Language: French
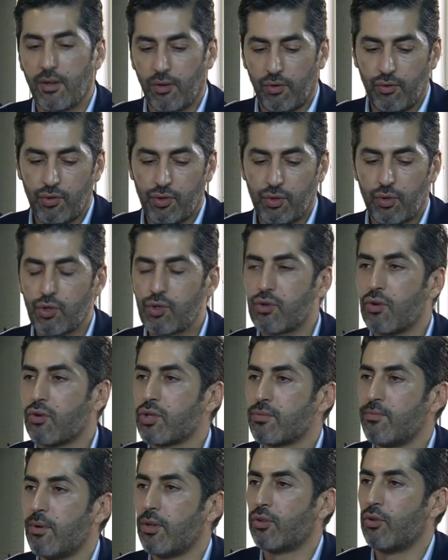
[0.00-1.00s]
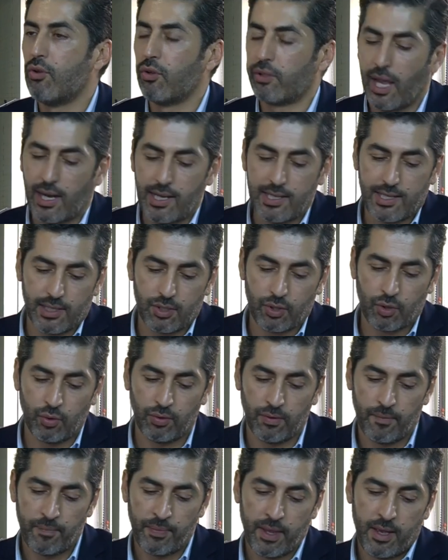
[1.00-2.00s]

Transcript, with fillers: euh, ce changement de localisation.